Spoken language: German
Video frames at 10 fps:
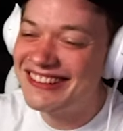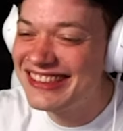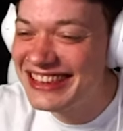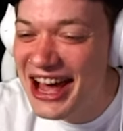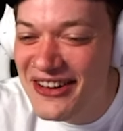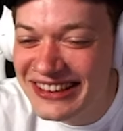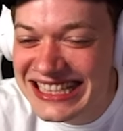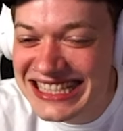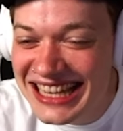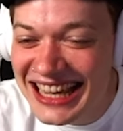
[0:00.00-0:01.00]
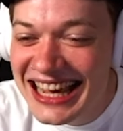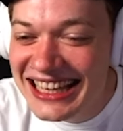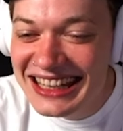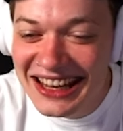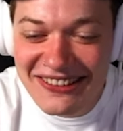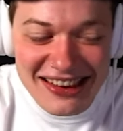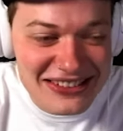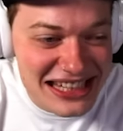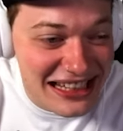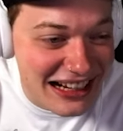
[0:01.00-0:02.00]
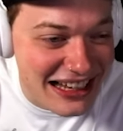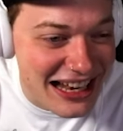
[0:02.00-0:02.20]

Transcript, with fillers: was laber ich da? Digga, was habe ich denn da